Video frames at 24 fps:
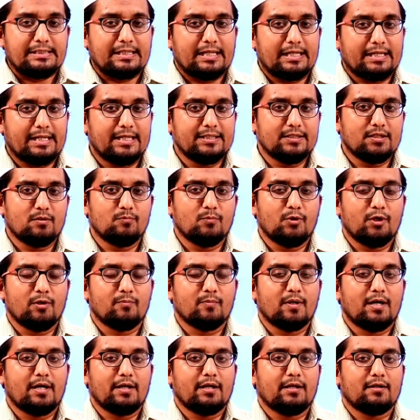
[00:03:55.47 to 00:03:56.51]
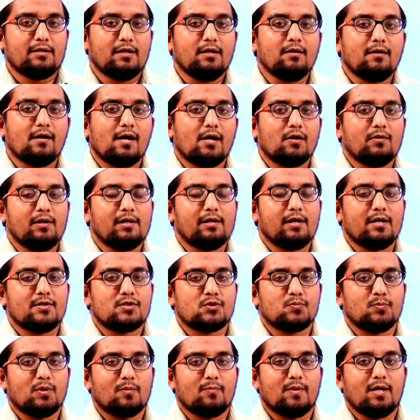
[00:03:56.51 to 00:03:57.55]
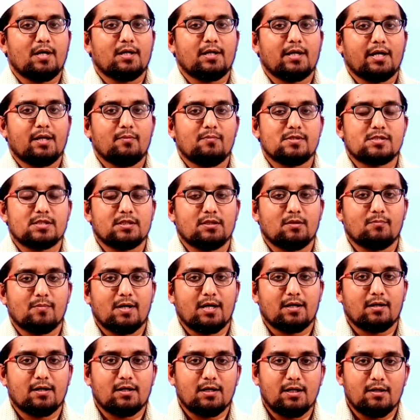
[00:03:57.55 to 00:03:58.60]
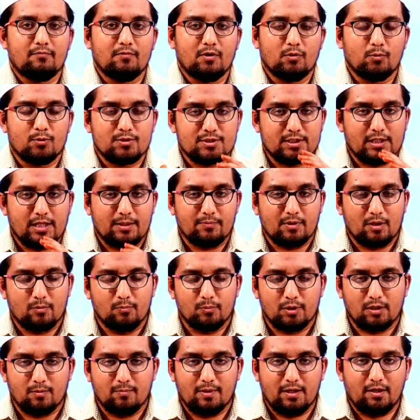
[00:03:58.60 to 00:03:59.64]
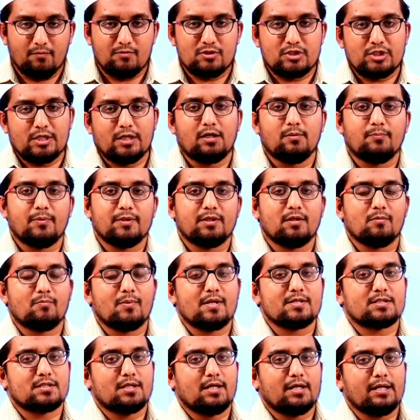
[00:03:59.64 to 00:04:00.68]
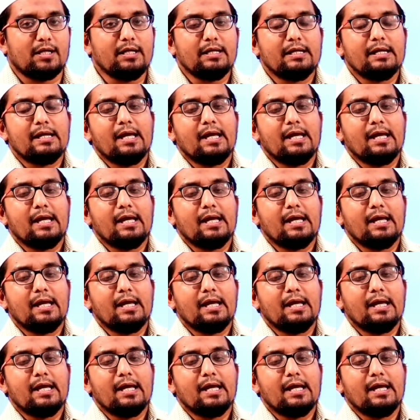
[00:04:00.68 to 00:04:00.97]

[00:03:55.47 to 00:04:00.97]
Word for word: நரேந்திர மோடி மாறியிருக்கார் காணொலி காட்சி மூலமாக நடைபெற்ற இந்த மாநாட்டில் இவர் ஒரு சில மிக முக்கியமான விஷயங்கள் பற்றி பேசினார்